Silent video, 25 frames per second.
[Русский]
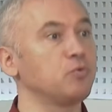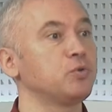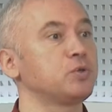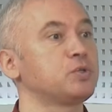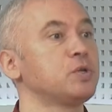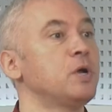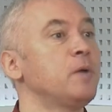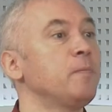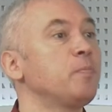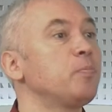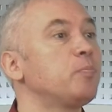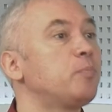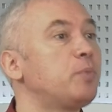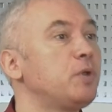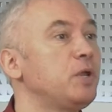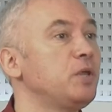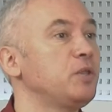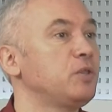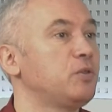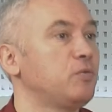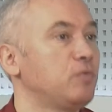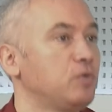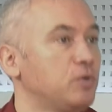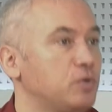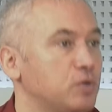у нас
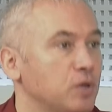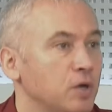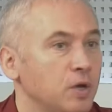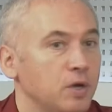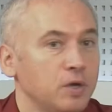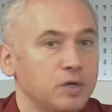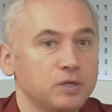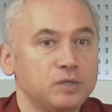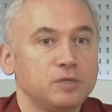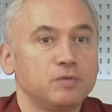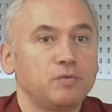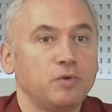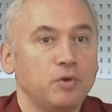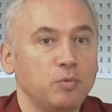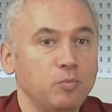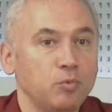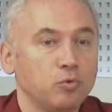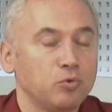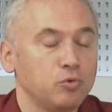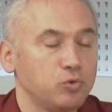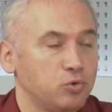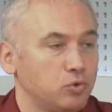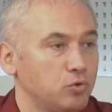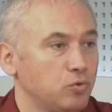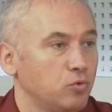принято ведь со
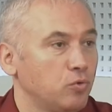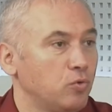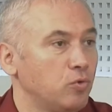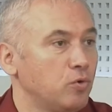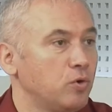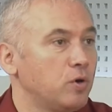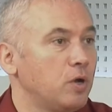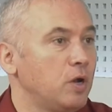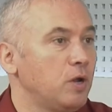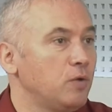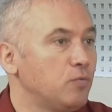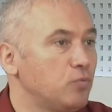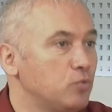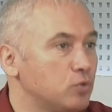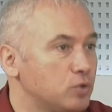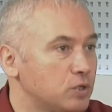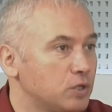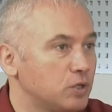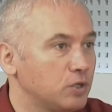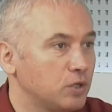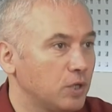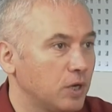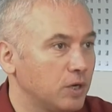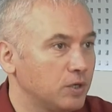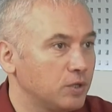времен еще
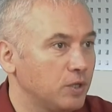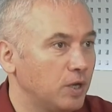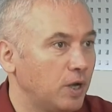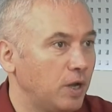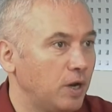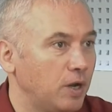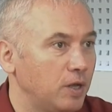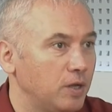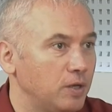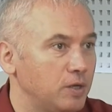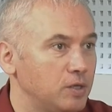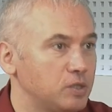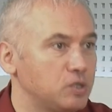голливудских и так далее,